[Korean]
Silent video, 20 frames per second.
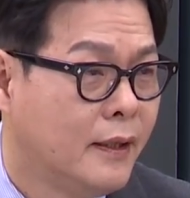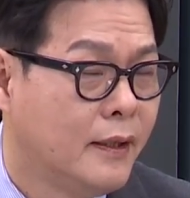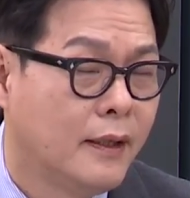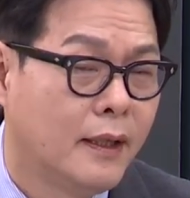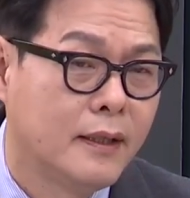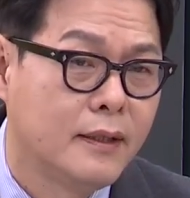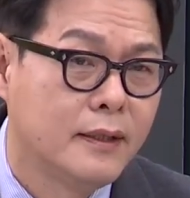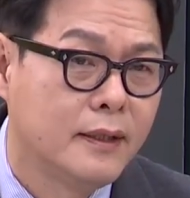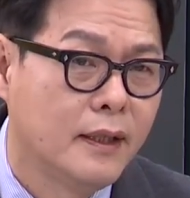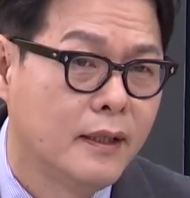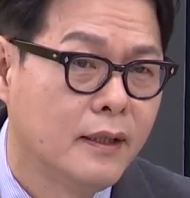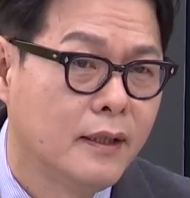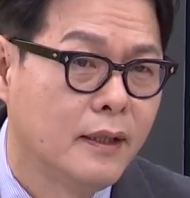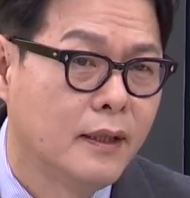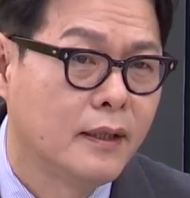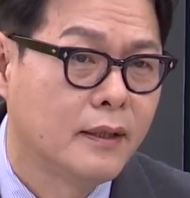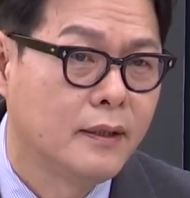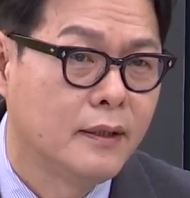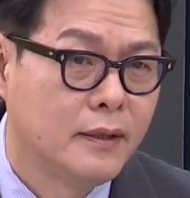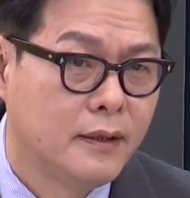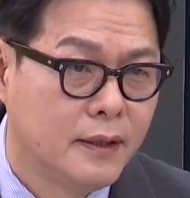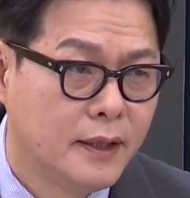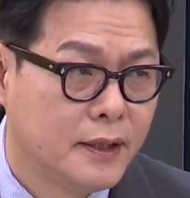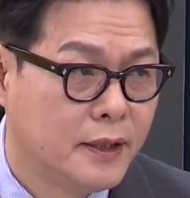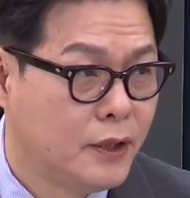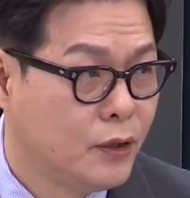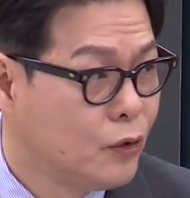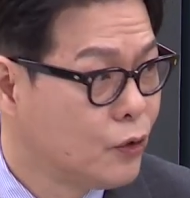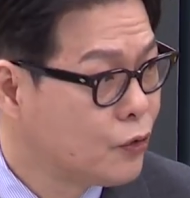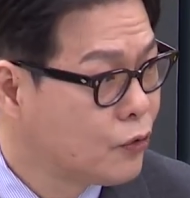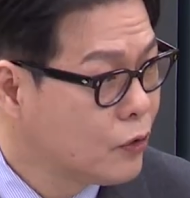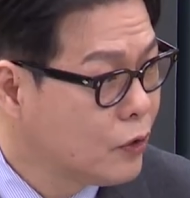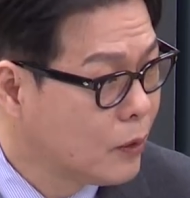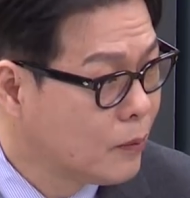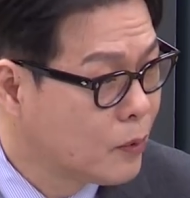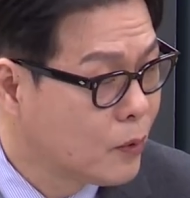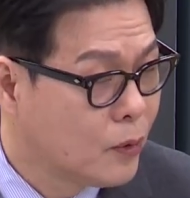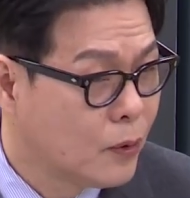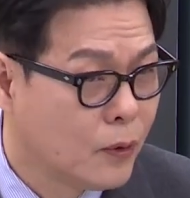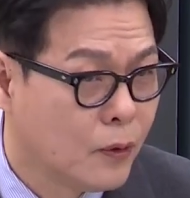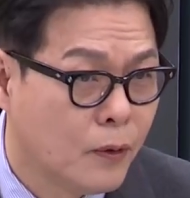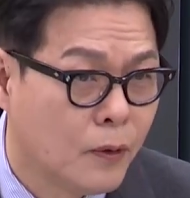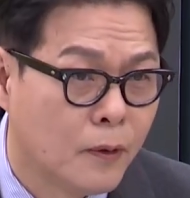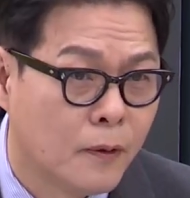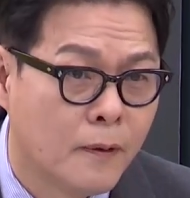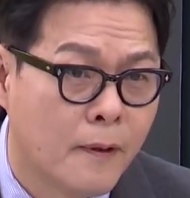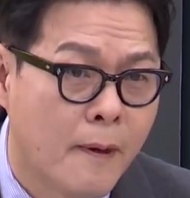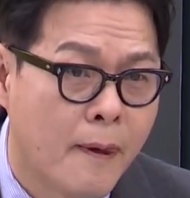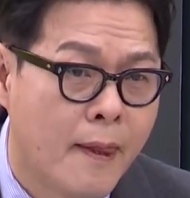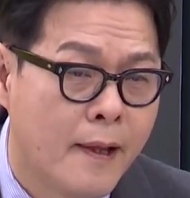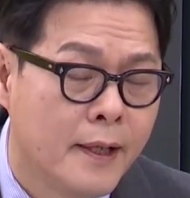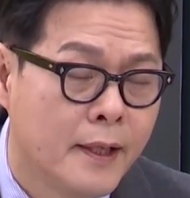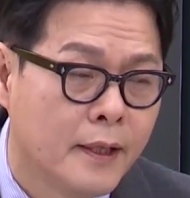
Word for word: 하는 생각을 이제 지울 수가 없고 예.